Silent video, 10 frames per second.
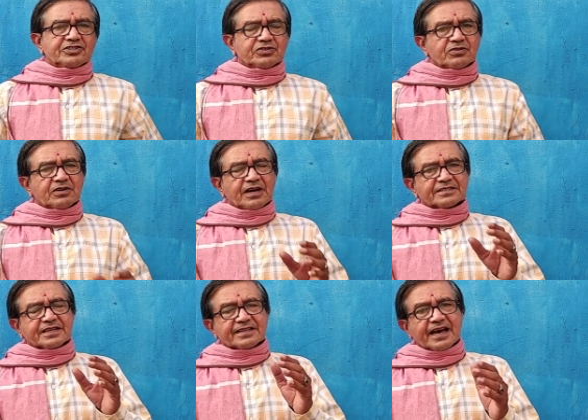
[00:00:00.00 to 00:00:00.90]
जो
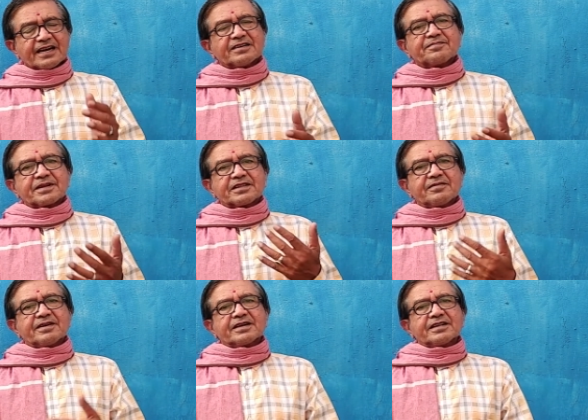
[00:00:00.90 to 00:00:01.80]
असाधारण
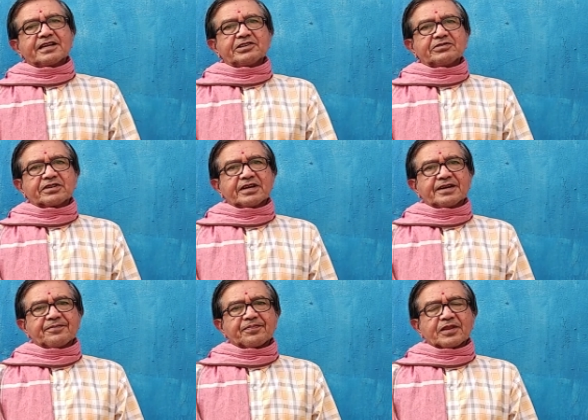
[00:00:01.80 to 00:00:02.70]
प्रतिभा के धनी होते हैं
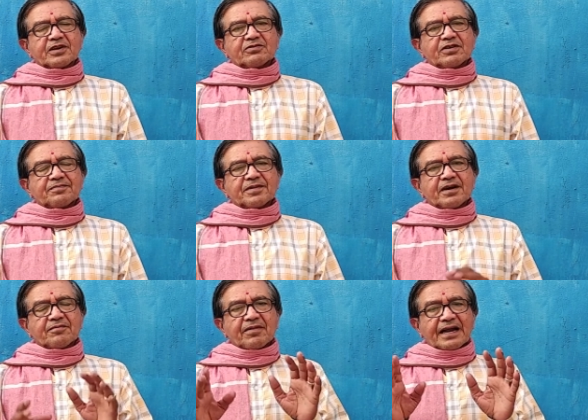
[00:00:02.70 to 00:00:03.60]
वो अपना
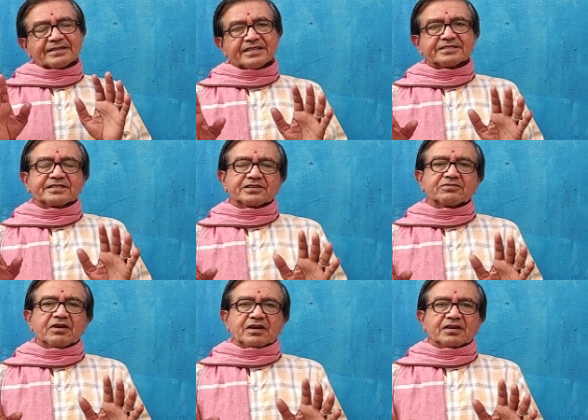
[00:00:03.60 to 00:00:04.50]
मानसिक
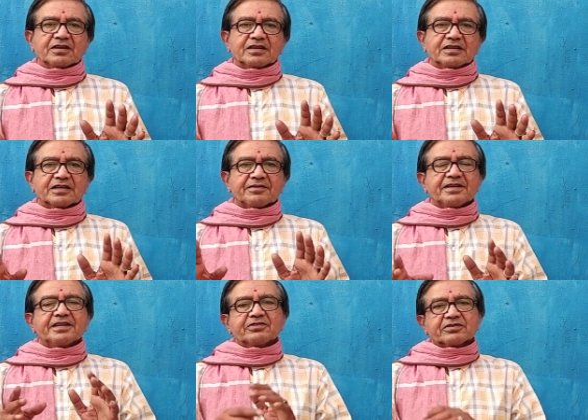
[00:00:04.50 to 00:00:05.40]
संतुलन कभी
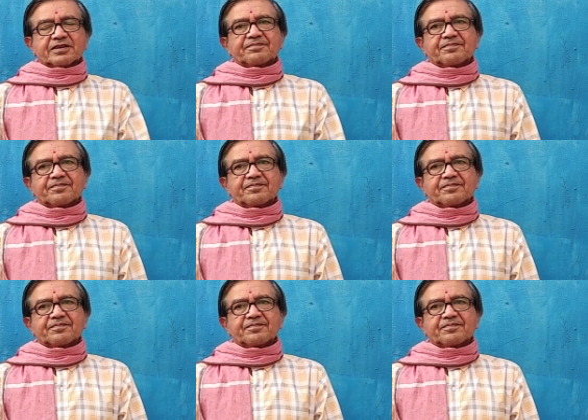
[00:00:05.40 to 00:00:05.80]
नहीं खोते